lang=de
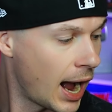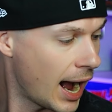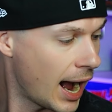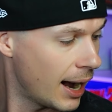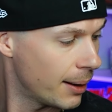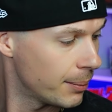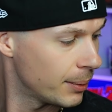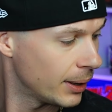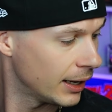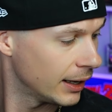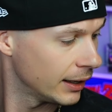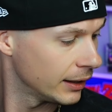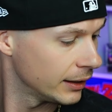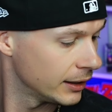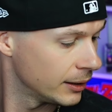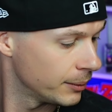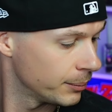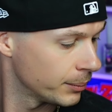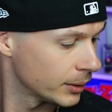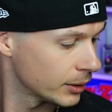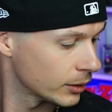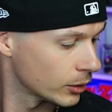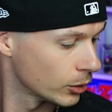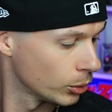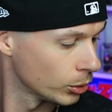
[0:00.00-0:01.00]
Aber
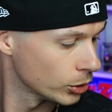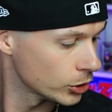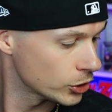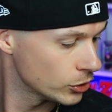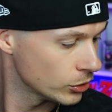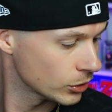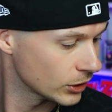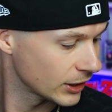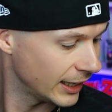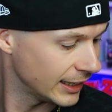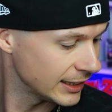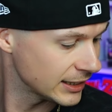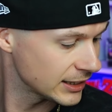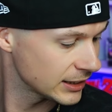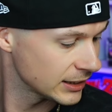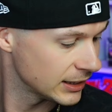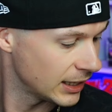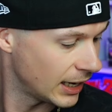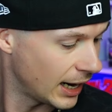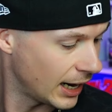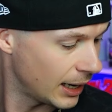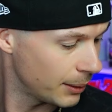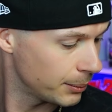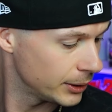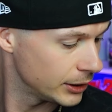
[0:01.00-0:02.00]
im Großen und
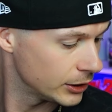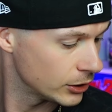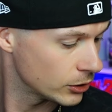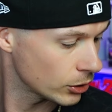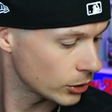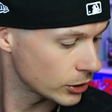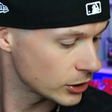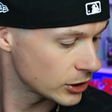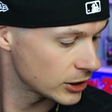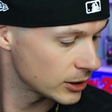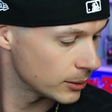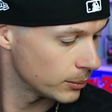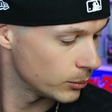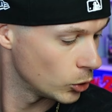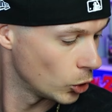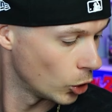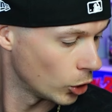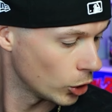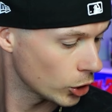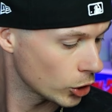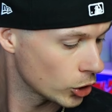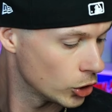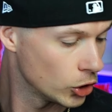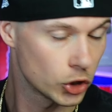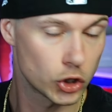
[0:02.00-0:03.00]
Ganzen habe ich trotzdem
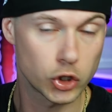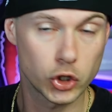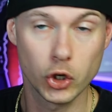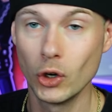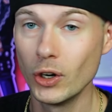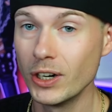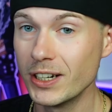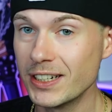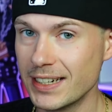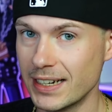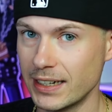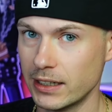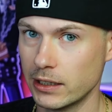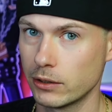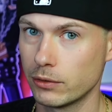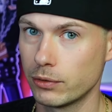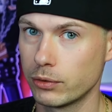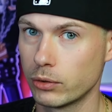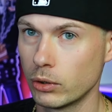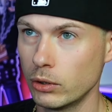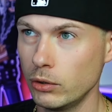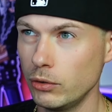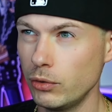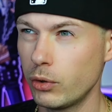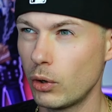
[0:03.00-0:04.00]
noch schöne Sachen
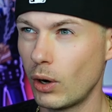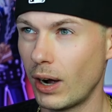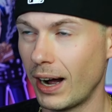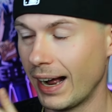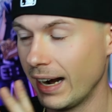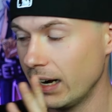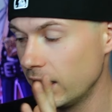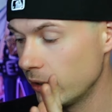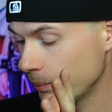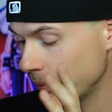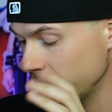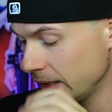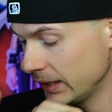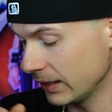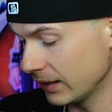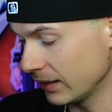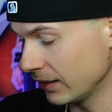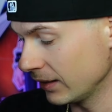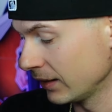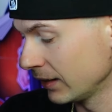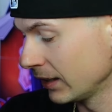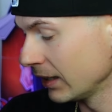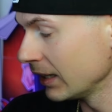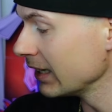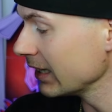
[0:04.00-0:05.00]
gefunden, vor allem
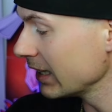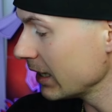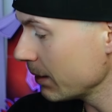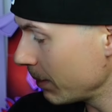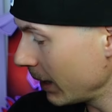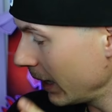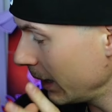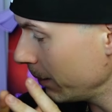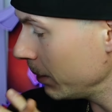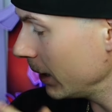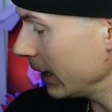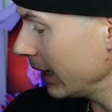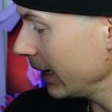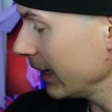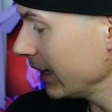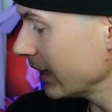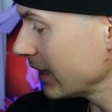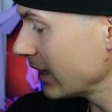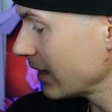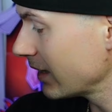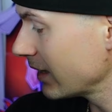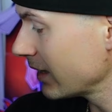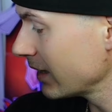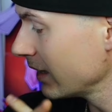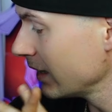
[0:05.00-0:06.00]
hier die
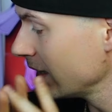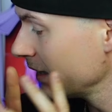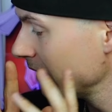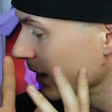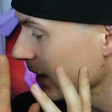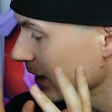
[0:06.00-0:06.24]
Beyblades.